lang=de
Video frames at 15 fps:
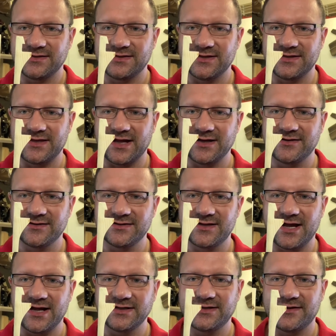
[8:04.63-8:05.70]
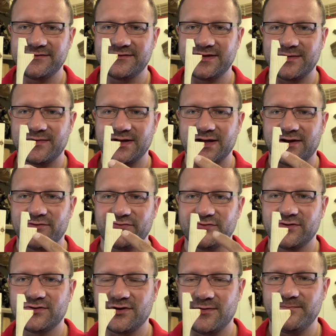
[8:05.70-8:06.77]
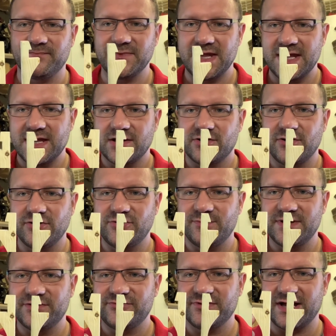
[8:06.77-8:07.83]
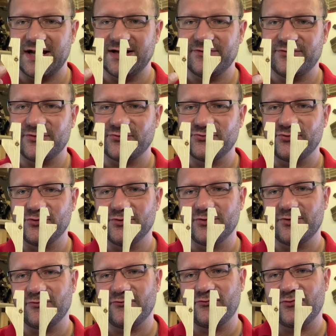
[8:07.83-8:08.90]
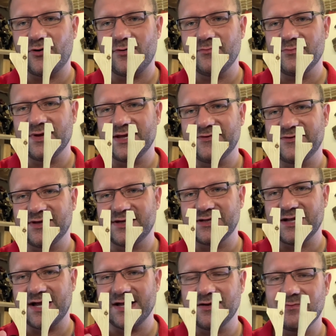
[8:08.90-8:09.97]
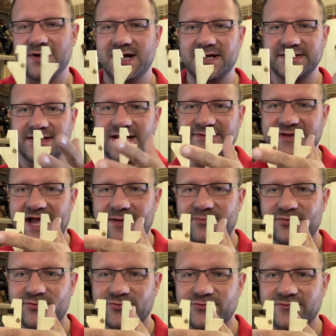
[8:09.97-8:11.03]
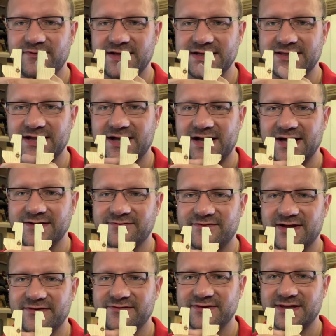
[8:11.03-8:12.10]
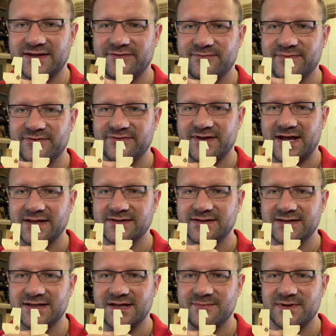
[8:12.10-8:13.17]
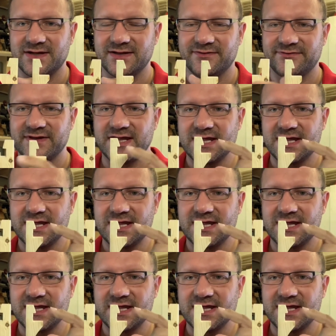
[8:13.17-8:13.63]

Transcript: Gedankengang, das ist dabei rausgekommen. Könnte man natürlich alles noch schön formmäßig gleich machen, das abrunden, wenn ich da reinfasse, das ein bisschen angenehmer ist.